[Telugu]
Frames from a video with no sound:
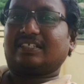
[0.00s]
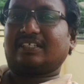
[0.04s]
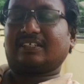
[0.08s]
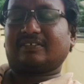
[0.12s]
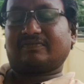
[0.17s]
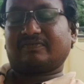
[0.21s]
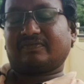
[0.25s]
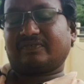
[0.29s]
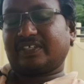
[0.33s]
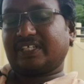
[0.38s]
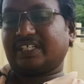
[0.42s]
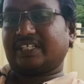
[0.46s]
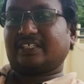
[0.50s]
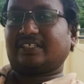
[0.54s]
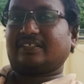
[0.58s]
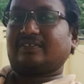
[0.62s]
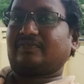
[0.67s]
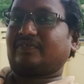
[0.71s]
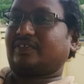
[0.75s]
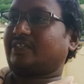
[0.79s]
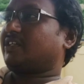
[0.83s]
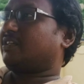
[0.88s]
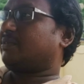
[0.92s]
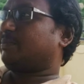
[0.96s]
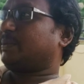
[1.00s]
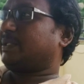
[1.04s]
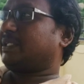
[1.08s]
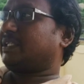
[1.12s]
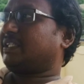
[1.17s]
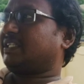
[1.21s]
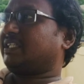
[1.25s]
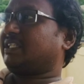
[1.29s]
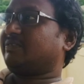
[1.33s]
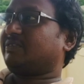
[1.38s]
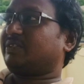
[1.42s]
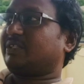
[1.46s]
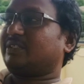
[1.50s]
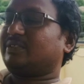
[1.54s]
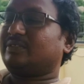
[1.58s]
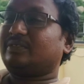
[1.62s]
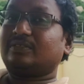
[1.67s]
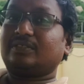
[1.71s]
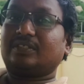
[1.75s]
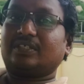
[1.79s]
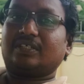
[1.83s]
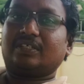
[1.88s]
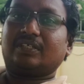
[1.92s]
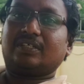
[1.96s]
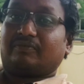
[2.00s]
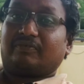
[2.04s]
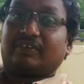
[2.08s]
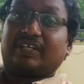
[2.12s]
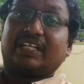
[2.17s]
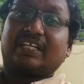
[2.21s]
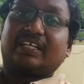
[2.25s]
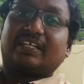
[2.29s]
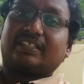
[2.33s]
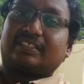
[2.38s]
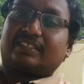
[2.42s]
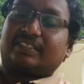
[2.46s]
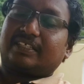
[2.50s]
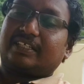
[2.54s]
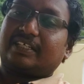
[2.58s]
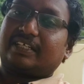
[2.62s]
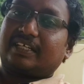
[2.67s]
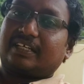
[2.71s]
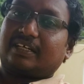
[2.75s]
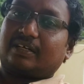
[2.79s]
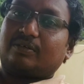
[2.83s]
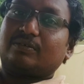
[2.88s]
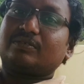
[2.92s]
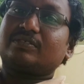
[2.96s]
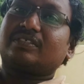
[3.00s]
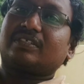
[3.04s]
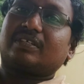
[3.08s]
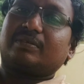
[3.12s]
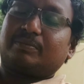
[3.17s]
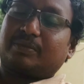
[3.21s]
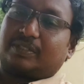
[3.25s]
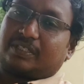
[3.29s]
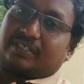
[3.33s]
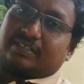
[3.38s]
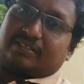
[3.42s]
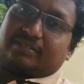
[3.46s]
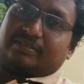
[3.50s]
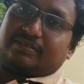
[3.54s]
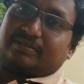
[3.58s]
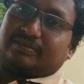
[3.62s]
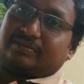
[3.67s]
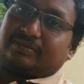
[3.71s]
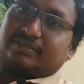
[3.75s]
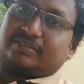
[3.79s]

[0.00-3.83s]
డెఫినెట్గా ఫార్మర్ అనేవాడు వెనక తిరిగే అవసరం రాదు